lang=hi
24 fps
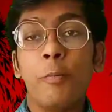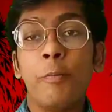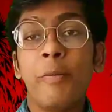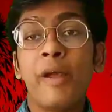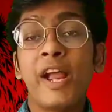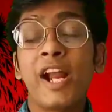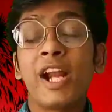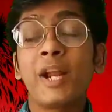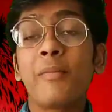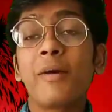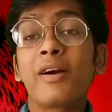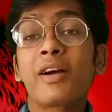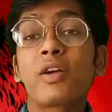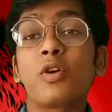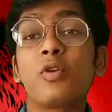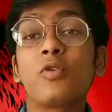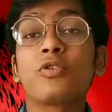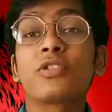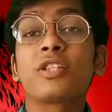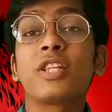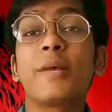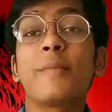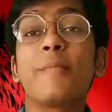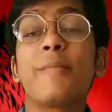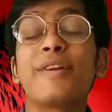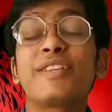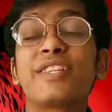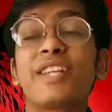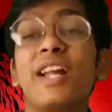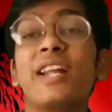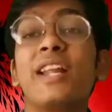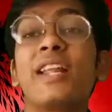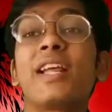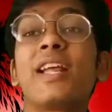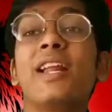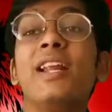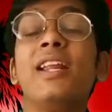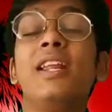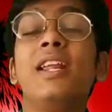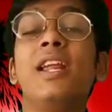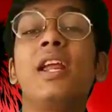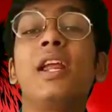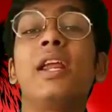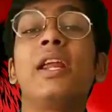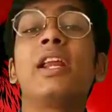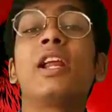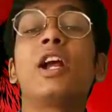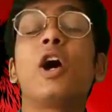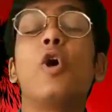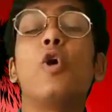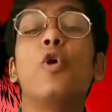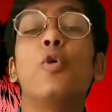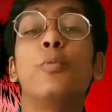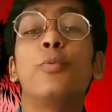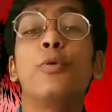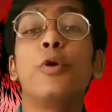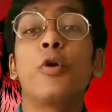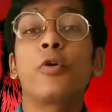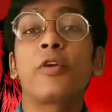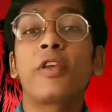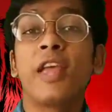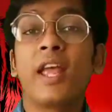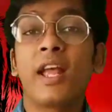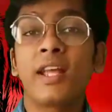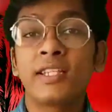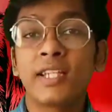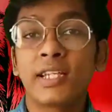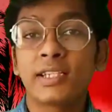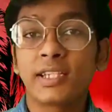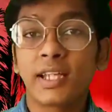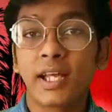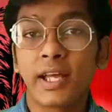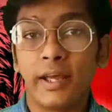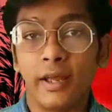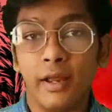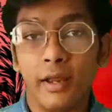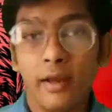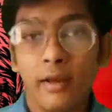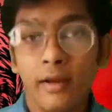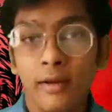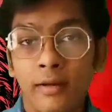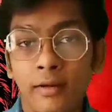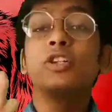भेड़ बकरों से बचाने के लिए इनका उपयोग किया जाता है